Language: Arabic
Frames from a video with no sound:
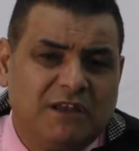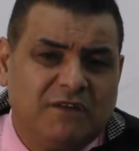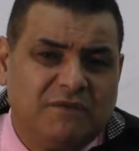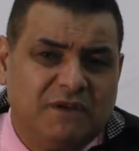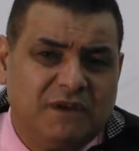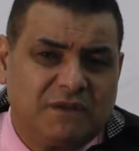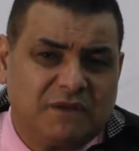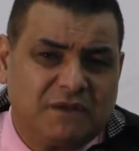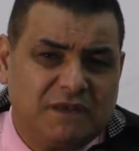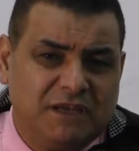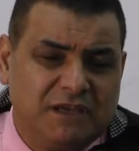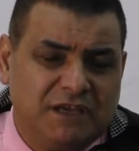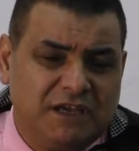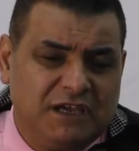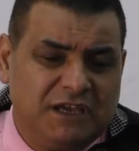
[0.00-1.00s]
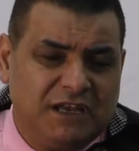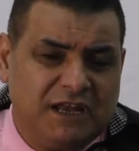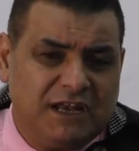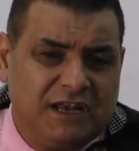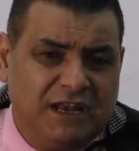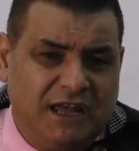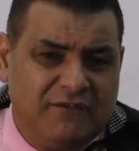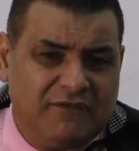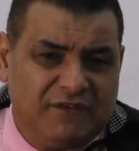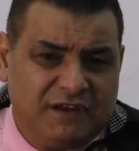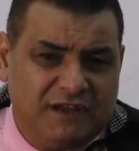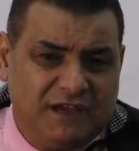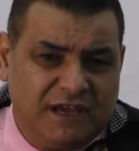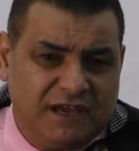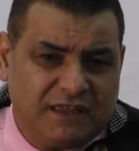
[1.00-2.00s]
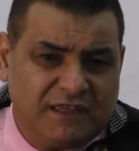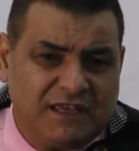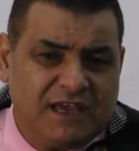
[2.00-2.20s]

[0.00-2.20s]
الفلسطينيين للحفريات